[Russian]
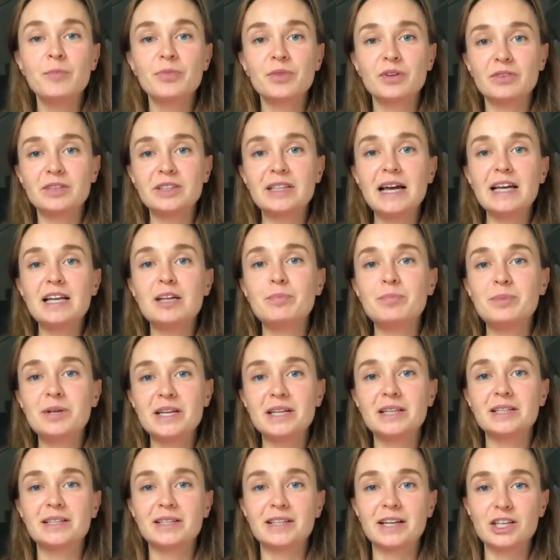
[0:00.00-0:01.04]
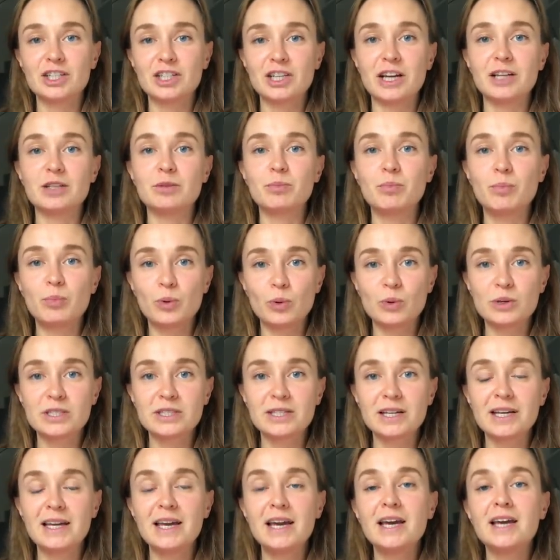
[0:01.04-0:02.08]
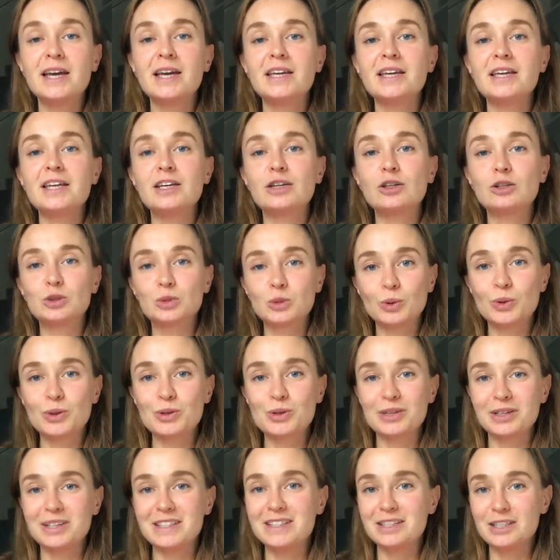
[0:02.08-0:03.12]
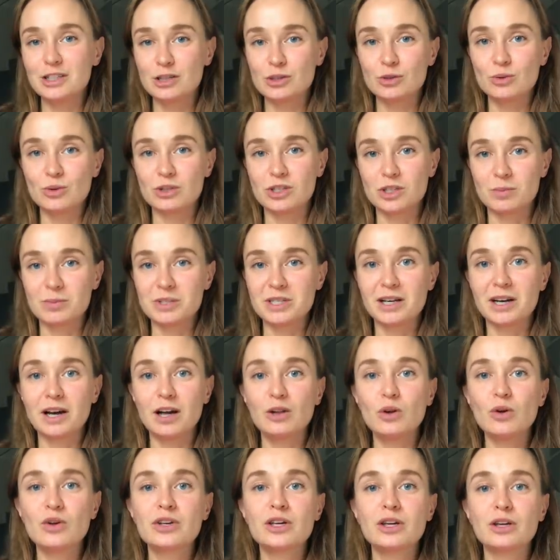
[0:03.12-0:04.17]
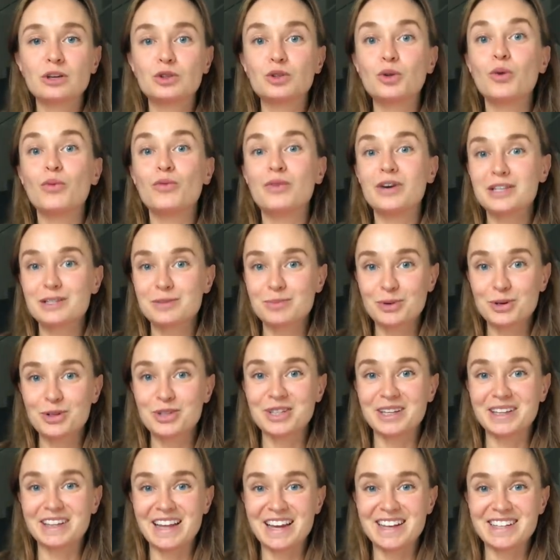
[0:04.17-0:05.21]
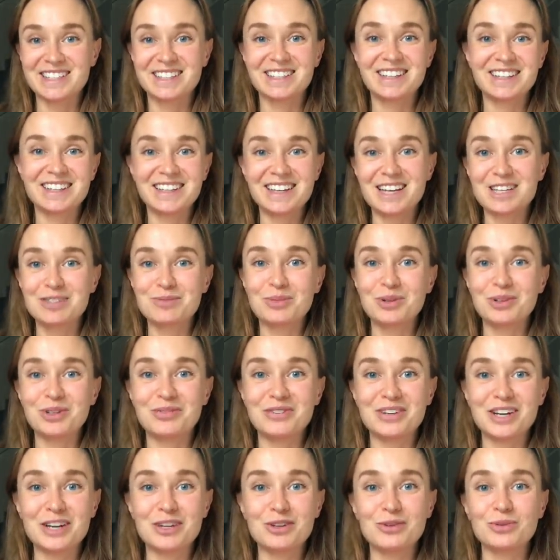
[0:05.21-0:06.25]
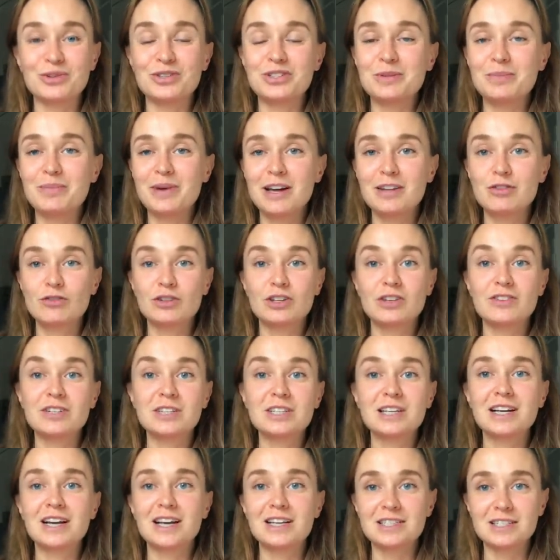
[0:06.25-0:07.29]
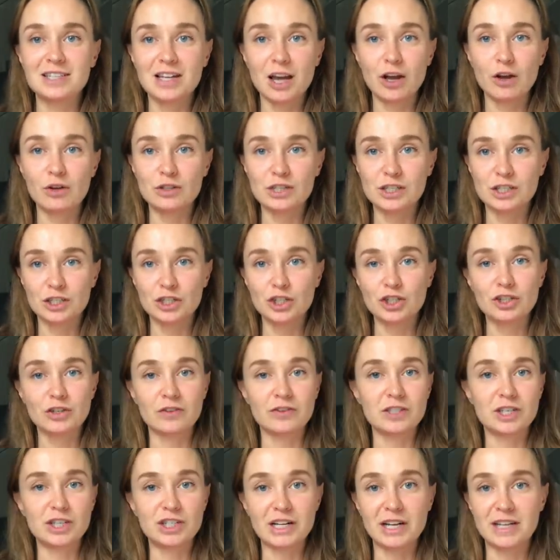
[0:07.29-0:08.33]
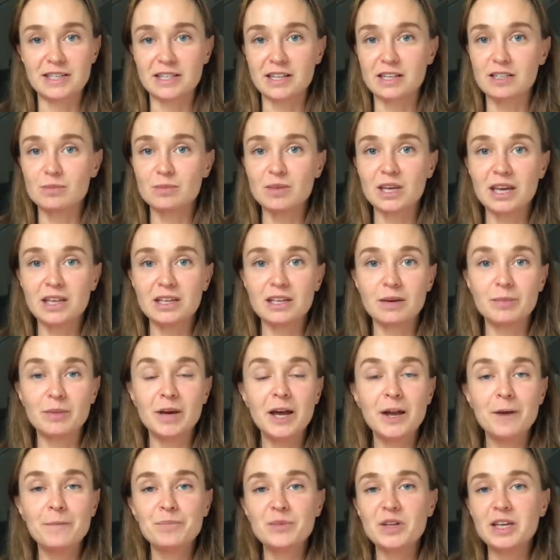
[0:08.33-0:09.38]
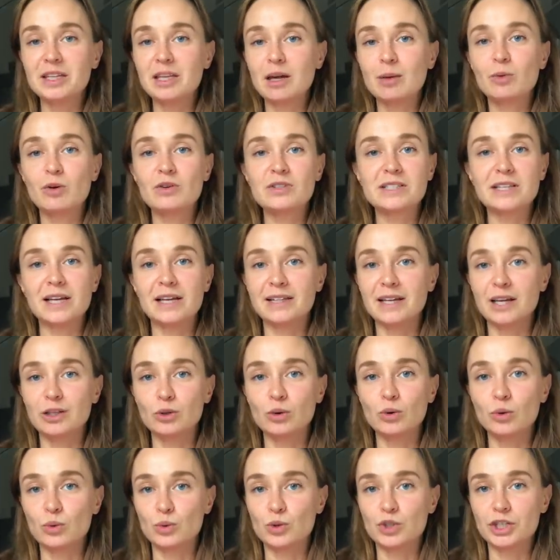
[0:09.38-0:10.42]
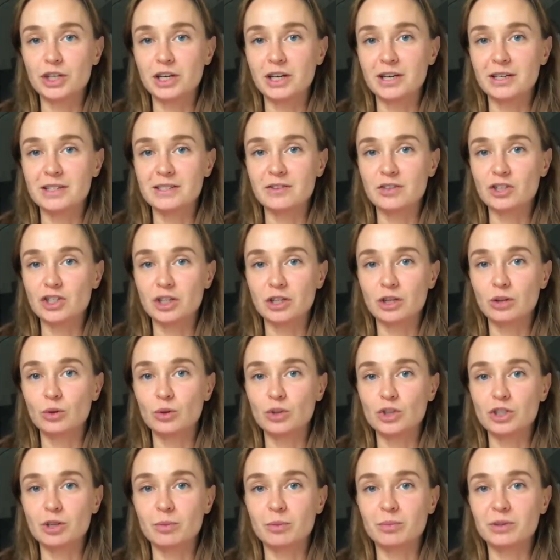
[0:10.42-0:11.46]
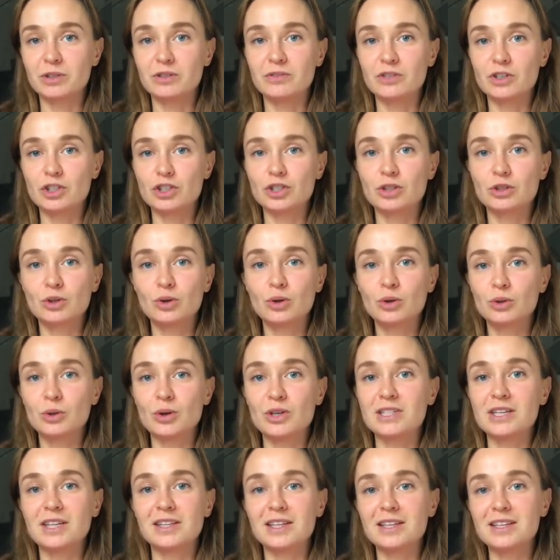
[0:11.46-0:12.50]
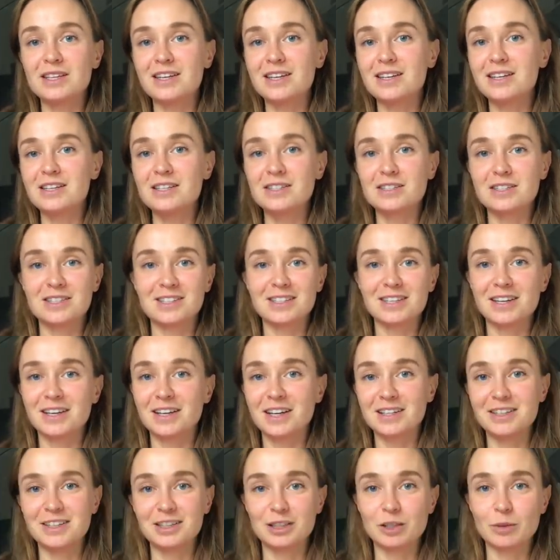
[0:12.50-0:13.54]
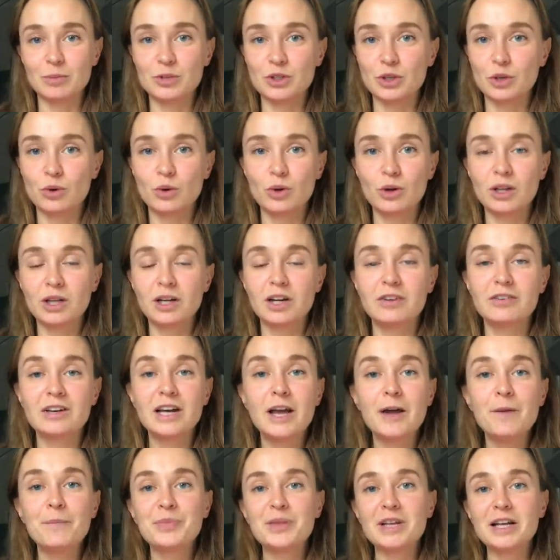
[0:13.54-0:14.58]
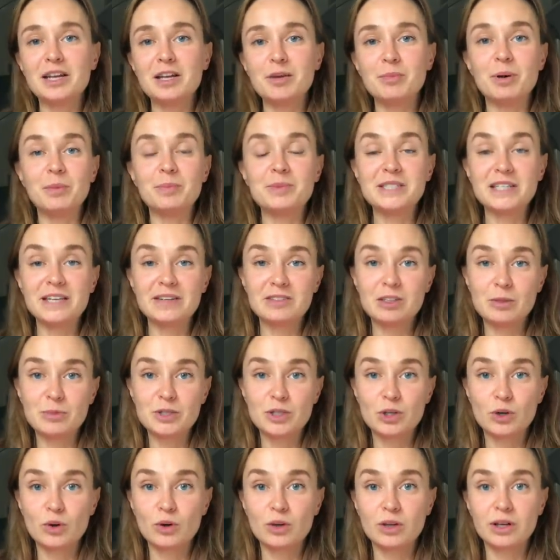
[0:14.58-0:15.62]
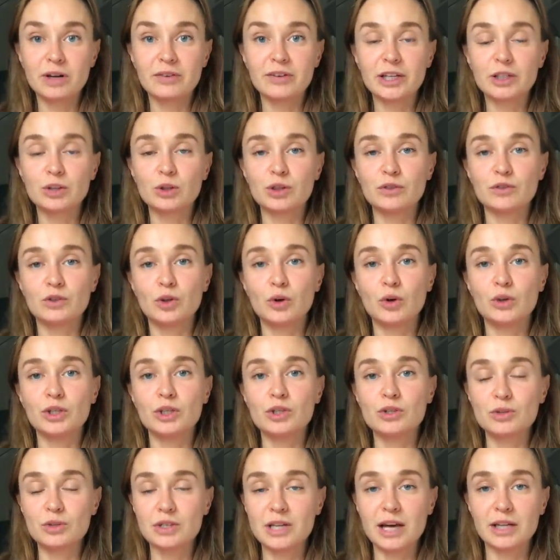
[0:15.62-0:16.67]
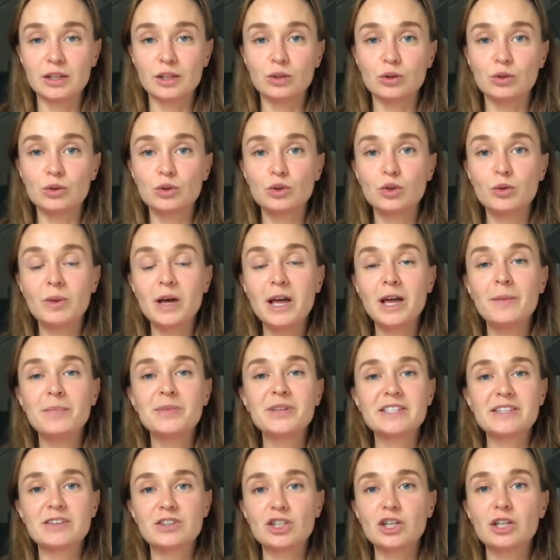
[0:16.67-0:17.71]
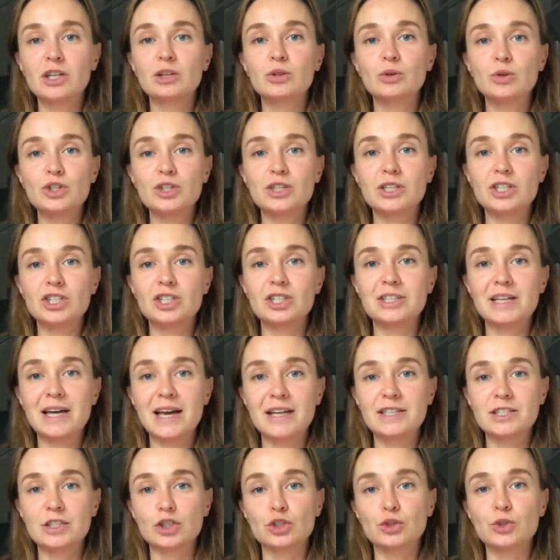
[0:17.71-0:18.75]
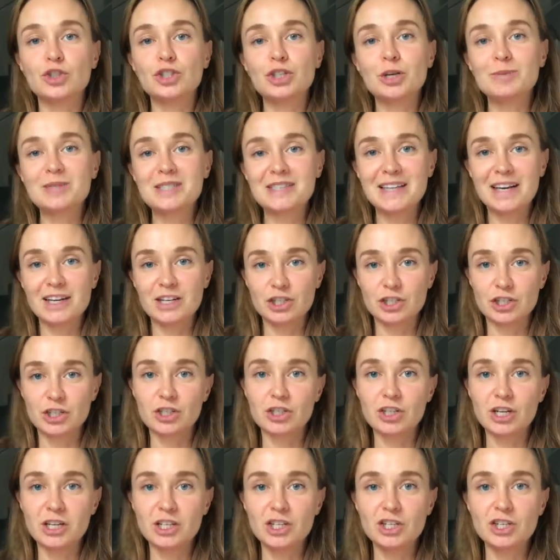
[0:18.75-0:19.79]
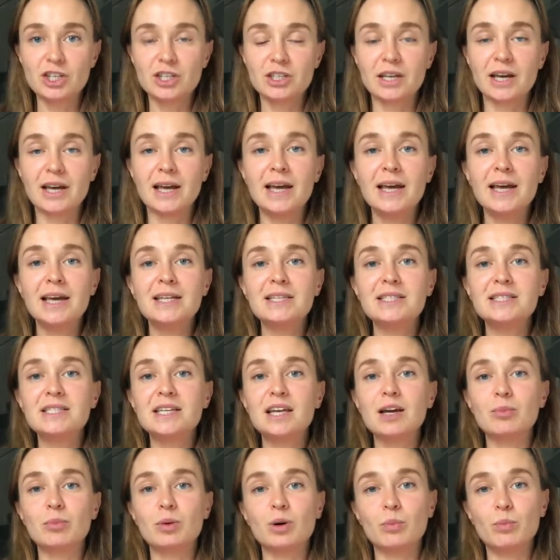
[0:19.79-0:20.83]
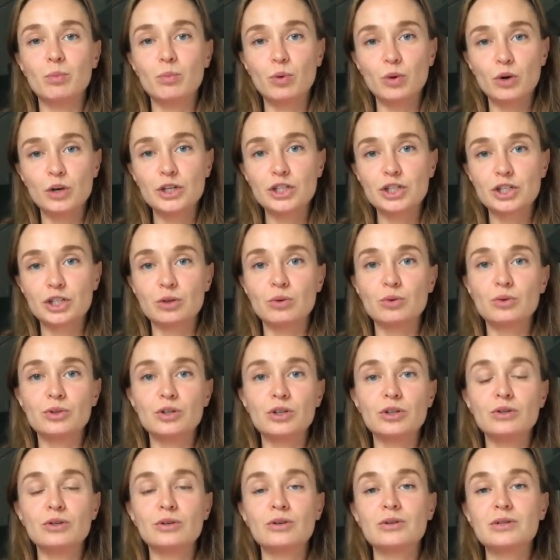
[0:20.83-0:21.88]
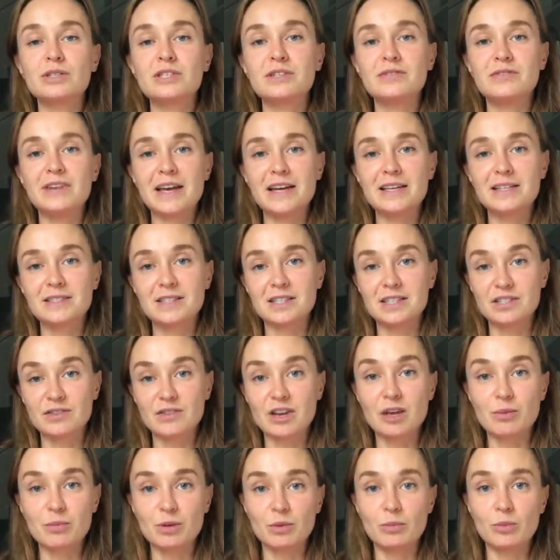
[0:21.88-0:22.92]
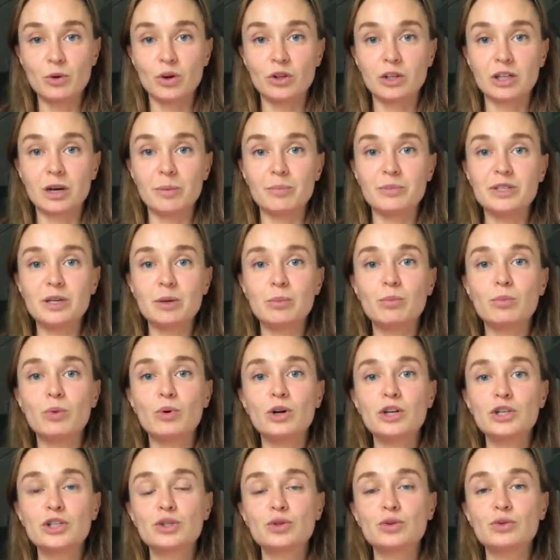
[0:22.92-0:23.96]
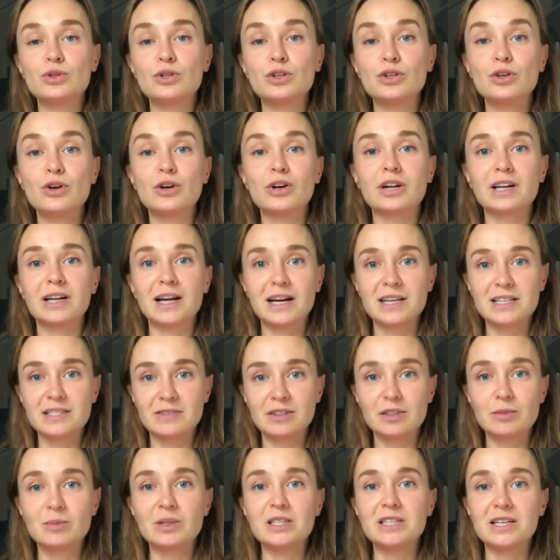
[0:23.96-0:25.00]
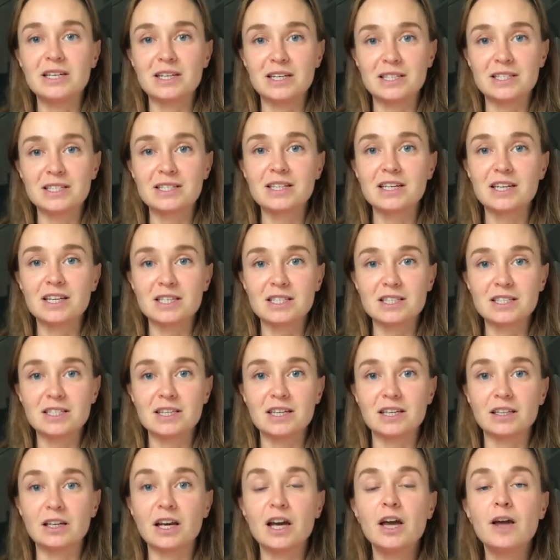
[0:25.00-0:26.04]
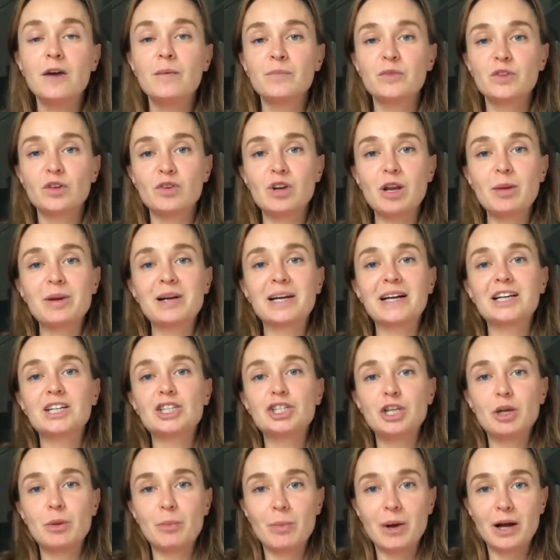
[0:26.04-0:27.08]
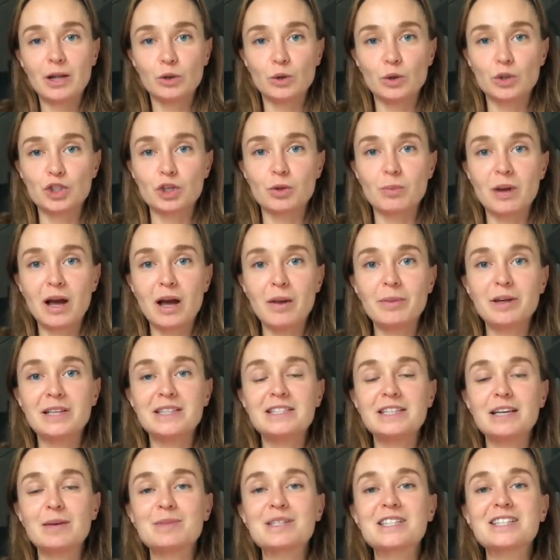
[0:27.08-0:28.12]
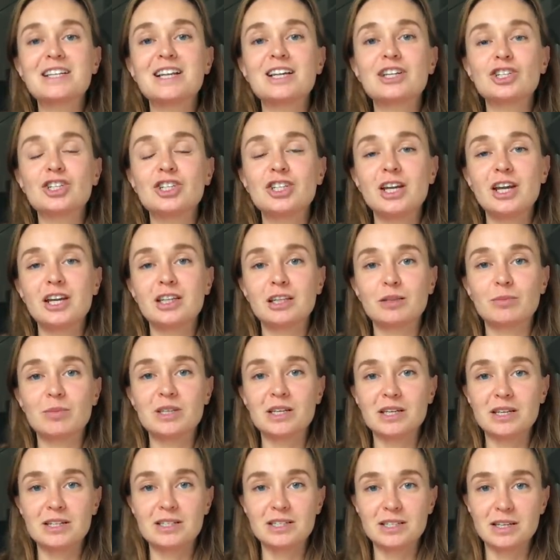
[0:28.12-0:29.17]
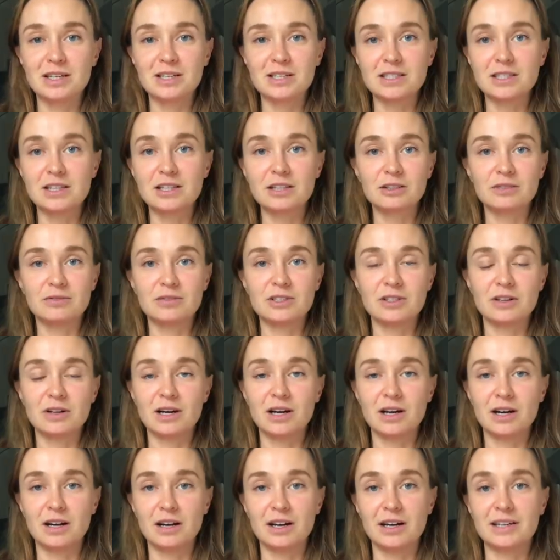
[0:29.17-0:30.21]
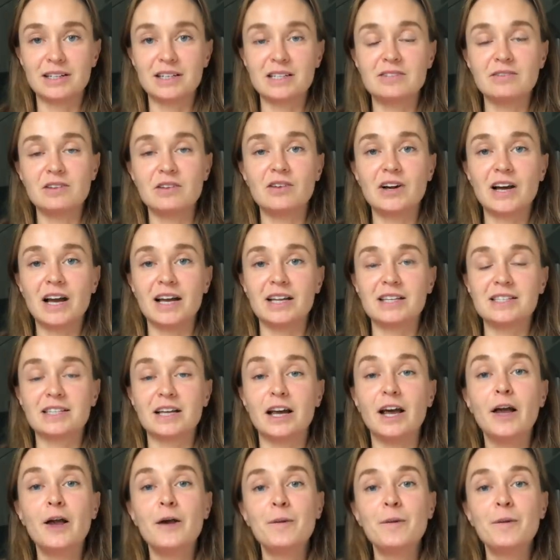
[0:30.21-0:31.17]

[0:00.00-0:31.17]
В Италии принято рожать поздно, и кто интересуется психологией, кто, возможно, так же, как и я, смотрит Веронику Степанову, наверняка знают, слышал, встречался с мнением, и, на мой взгляд, оно уже совершенно точно подтверждено, то есть это не изыски каких-то психологов, либо псевдопсихологов, которые выходят сюда на YouTube. Совершенно точно считается, что чем старше женщина, тем больше у нее связь со своим ребенком, тем больше у нее развит материнский инстинкт. В то время как чем моложе мама, тем сложнее этот материнский инстинкт а, развивается.